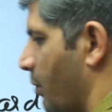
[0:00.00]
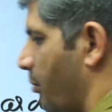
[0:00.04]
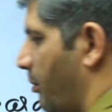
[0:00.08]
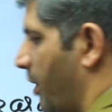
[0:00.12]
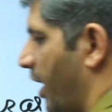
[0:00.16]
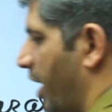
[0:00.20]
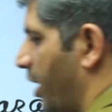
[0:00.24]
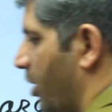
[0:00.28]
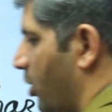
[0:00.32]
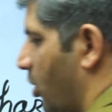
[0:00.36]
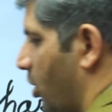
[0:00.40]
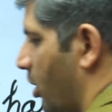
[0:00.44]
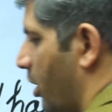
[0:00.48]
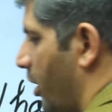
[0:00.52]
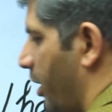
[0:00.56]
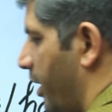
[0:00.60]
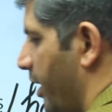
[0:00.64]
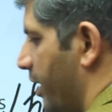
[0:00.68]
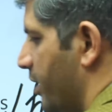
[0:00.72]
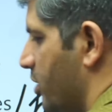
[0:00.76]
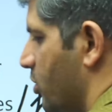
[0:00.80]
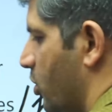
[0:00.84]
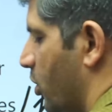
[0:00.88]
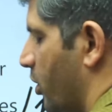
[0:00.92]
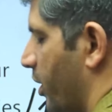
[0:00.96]

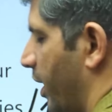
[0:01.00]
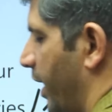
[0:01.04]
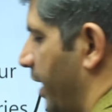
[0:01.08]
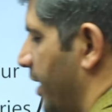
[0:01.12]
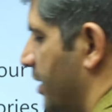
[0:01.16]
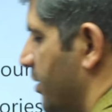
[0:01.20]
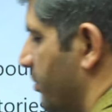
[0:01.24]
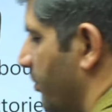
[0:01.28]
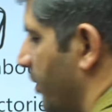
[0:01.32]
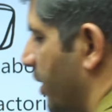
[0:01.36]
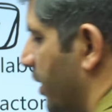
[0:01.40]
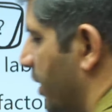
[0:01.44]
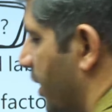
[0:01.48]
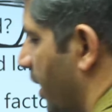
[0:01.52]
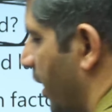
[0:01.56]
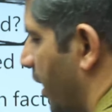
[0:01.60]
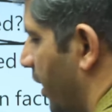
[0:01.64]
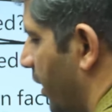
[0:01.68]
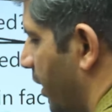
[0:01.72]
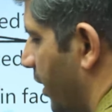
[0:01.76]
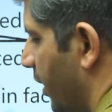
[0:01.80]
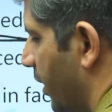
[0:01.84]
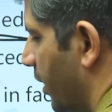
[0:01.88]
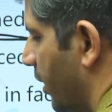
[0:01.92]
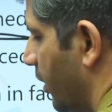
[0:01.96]
माइनॉरिटीज को राइट्स मिलता है
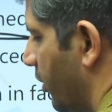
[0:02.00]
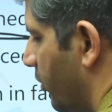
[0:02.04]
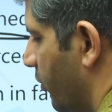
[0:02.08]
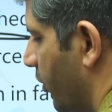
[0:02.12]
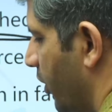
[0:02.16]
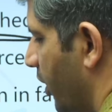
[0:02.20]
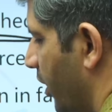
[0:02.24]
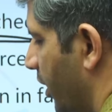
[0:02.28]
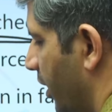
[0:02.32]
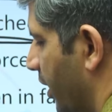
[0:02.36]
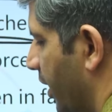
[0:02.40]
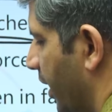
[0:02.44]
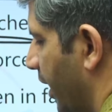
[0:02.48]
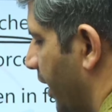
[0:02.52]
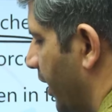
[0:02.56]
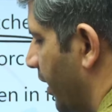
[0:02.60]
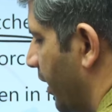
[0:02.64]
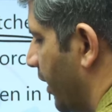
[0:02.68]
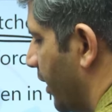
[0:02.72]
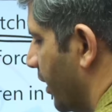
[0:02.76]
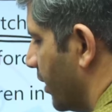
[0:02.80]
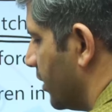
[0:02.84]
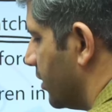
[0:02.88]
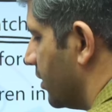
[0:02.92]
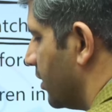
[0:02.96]
आर्टिकल
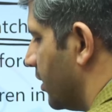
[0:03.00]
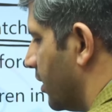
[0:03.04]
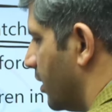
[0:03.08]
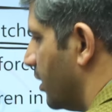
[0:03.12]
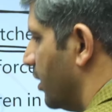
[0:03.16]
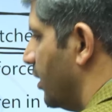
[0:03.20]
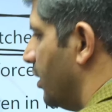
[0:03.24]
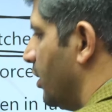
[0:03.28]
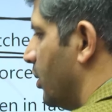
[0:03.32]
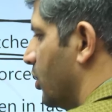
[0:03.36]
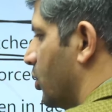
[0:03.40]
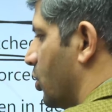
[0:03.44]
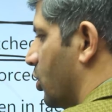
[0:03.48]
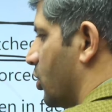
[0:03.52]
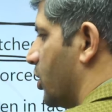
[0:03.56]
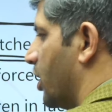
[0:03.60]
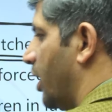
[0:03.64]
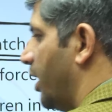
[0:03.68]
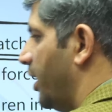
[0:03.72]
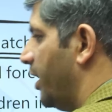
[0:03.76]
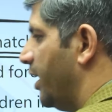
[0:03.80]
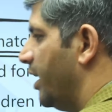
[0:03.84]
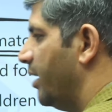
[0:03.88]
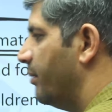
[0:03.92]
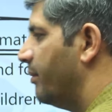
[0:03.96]
29 के अंदर तो
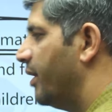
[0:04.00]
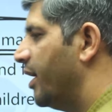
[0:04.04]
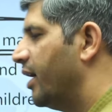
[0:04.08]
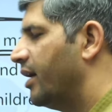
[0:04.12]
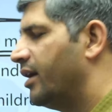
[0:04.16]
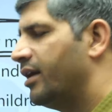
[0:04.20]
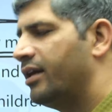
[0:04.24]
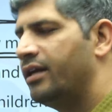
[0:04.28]
30 में